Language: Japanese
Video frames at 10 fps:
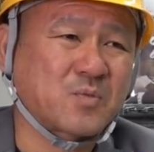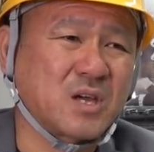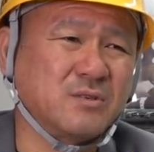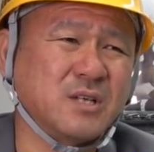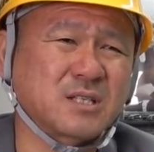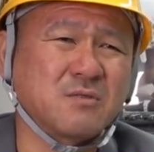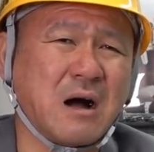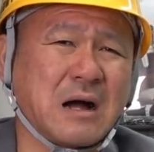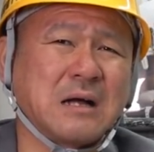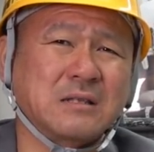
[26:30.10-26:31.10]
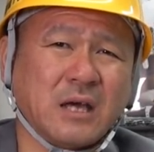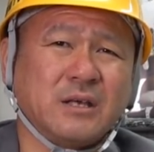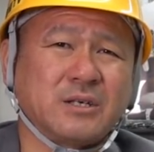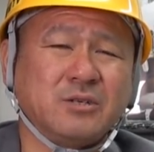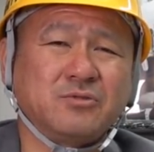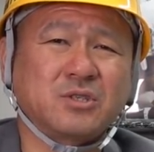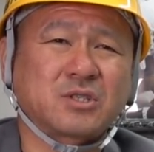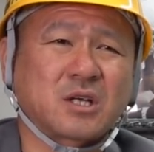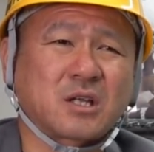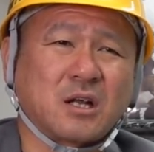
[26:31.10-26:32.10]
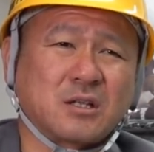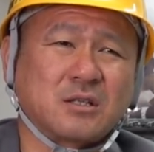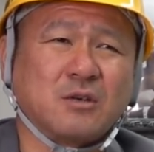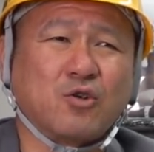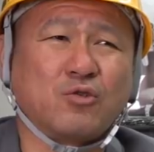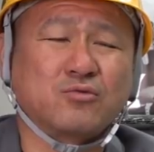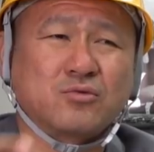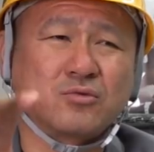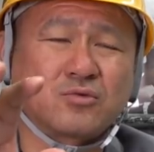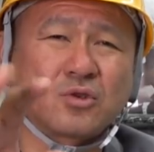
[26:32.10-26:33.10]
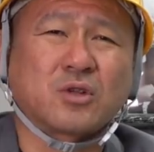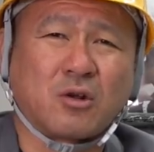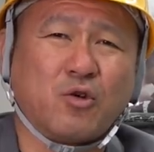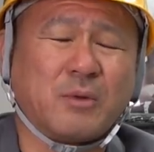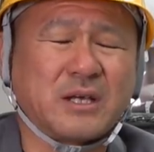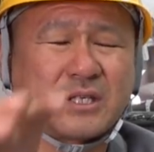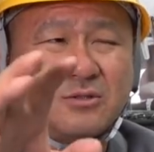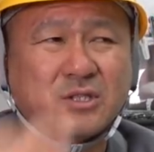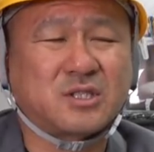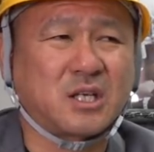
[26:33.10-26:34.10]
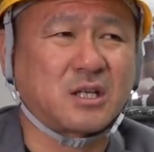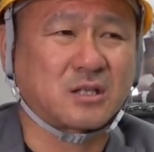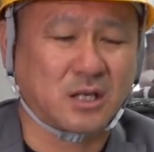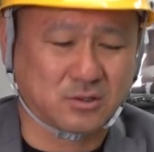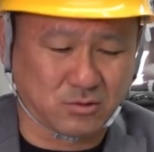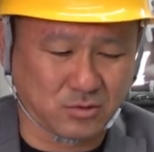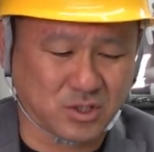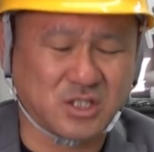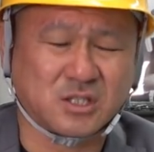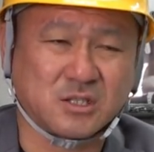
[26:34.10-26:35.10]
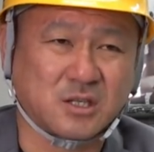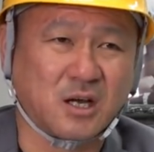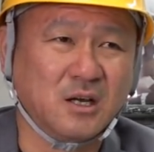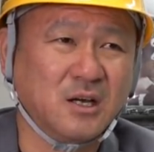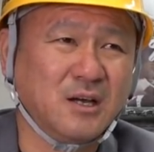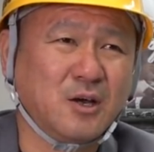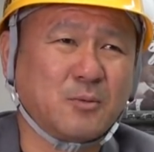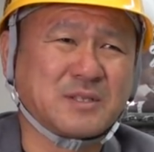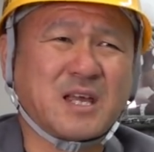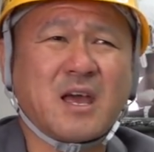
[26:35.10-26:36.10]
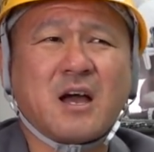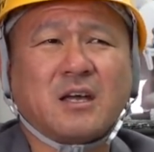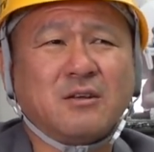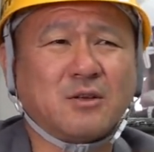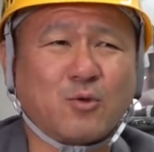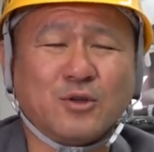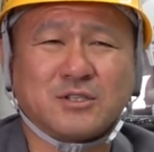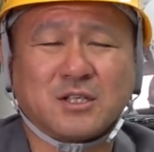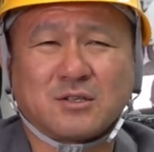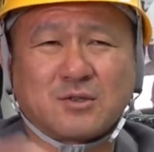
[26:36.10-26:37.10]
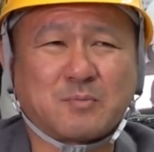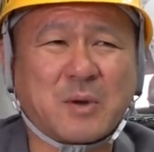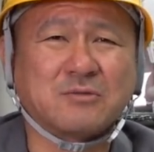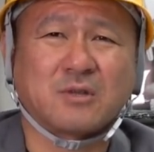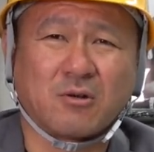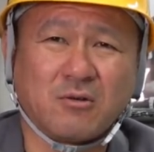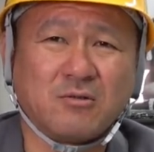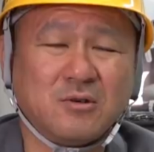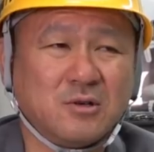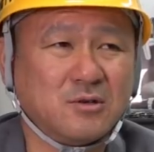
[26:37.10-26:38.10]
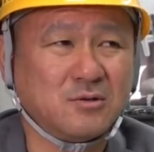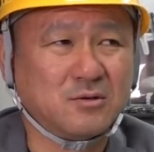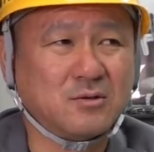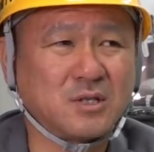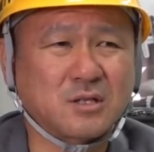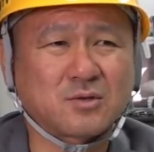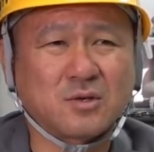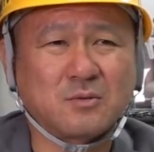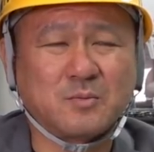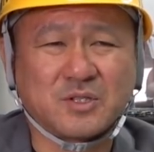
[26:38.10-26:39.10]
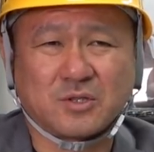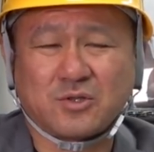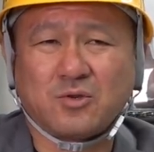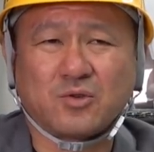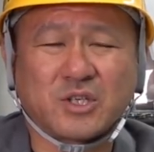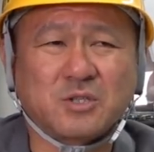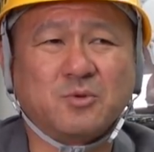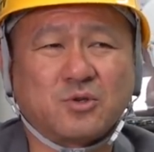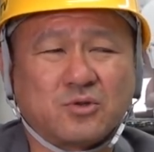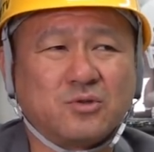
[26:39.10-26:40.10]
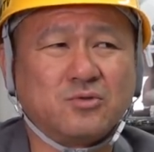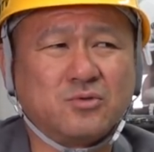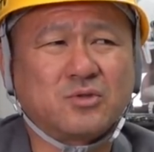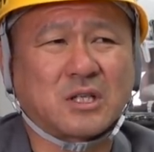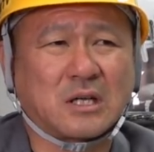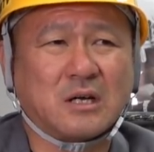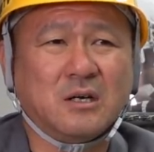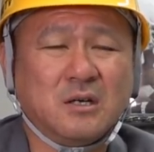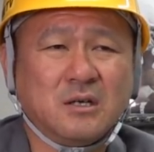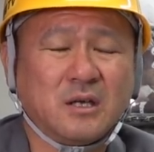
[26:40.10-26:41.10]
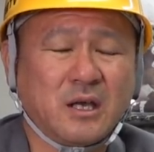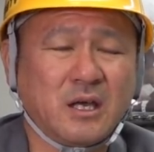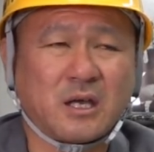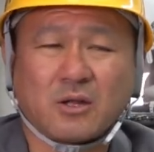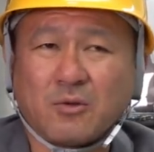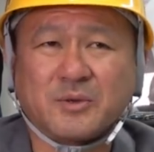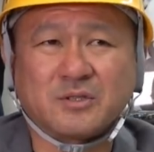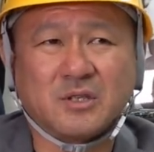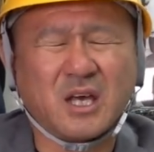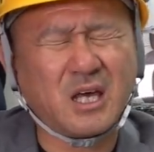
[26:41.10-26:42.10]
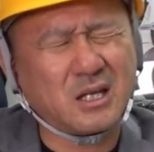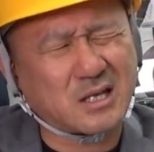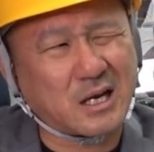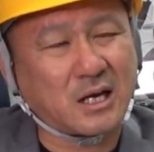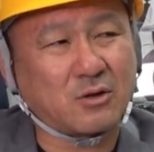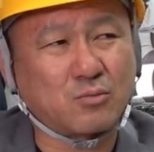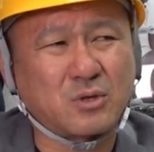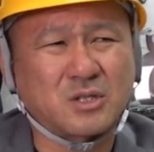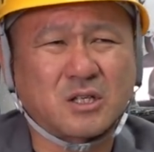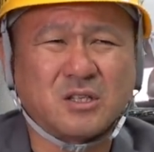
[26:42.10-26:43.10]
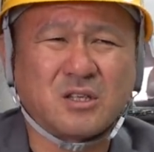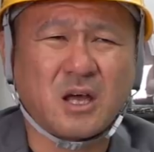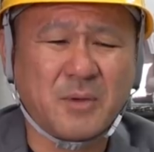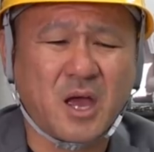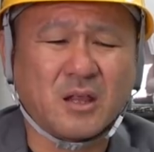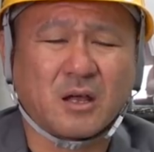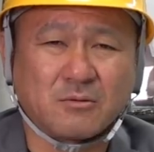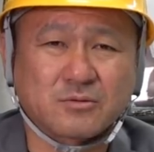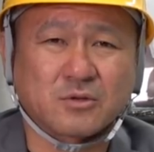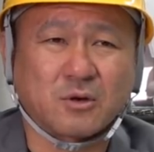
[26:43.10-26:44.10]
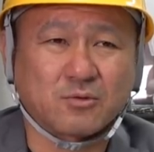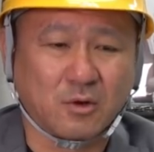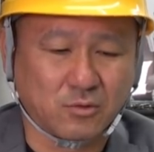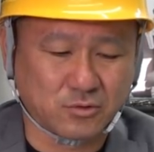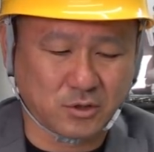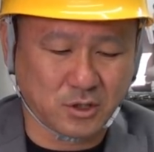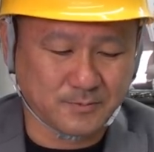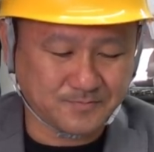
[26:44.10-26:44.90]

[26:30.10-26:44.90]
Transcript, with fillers: 客出しは上がんない。引き抜きしてったら、だってそうだろお前引き抜きしてんだったら、その、シンシンさん。1000円あげるで来いって言って引っ張るんだろうん。で、それ別に給料同じでも行くんだったら、ええけど、別に。ええじゃないけど、まあ、だって言ってやめやいいんだもん、そんなことは、本当に。